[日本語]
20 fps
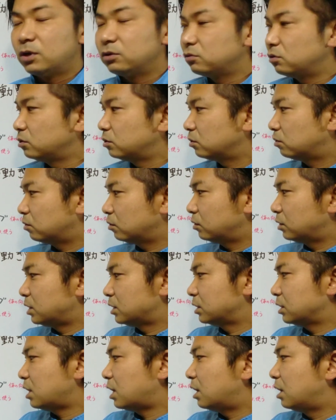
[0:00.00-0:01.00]
まうというところ
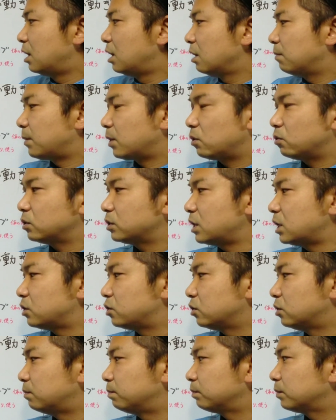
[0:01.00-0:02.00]
ですが、まあ、この
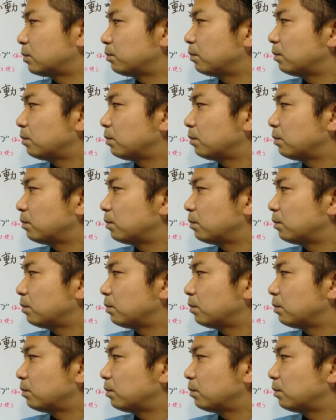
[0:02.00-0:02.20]
選手、